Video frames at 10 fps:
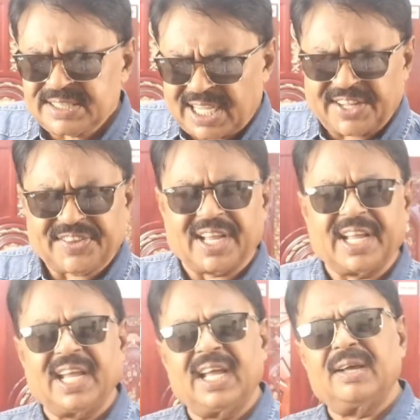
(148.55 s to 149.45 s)
যারা
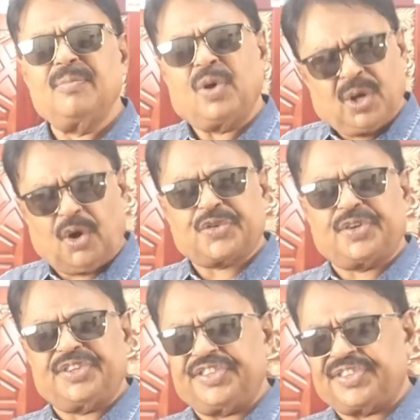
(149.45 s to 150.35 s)
তাকে মনে কষ্ট
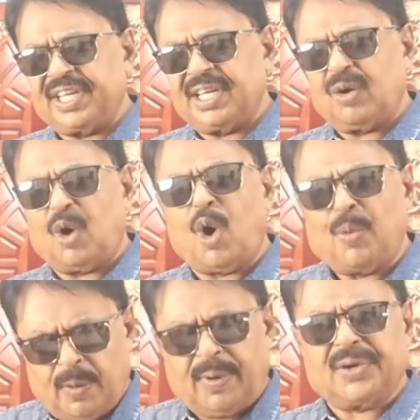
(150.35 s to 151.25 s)
দিছে
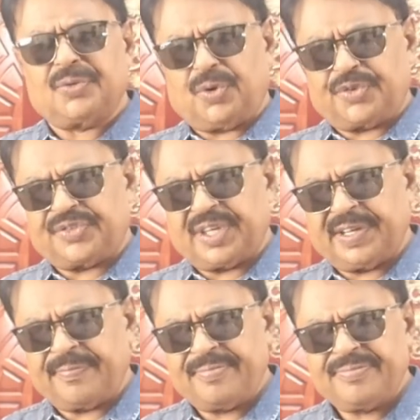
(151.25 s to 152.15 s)
অপমান করছে
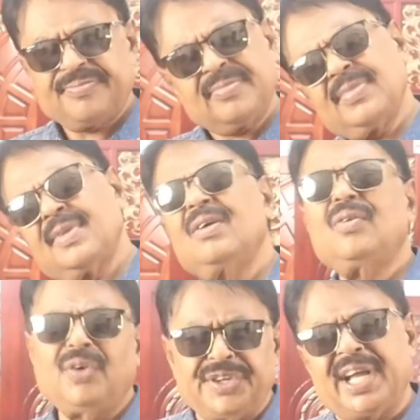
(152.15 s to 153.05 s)

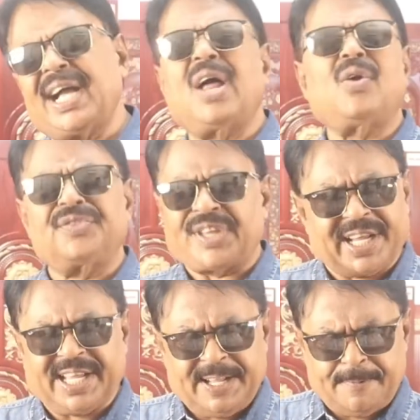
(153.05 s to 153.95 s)
ওই যে কারণ
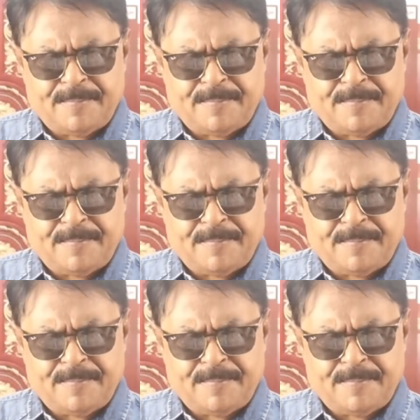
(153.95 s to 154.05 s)
থাকে